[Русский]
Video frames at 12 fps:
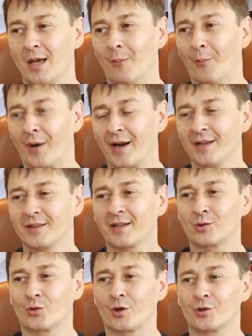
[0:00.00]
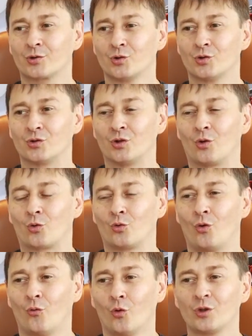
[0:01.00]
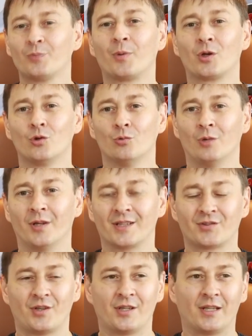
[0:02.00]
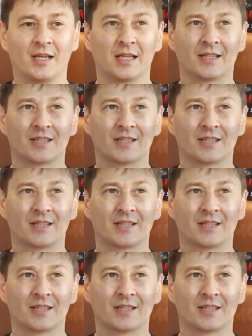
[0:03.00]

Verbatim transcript: Бренд, который создал Рудольф Фукс, придумал название,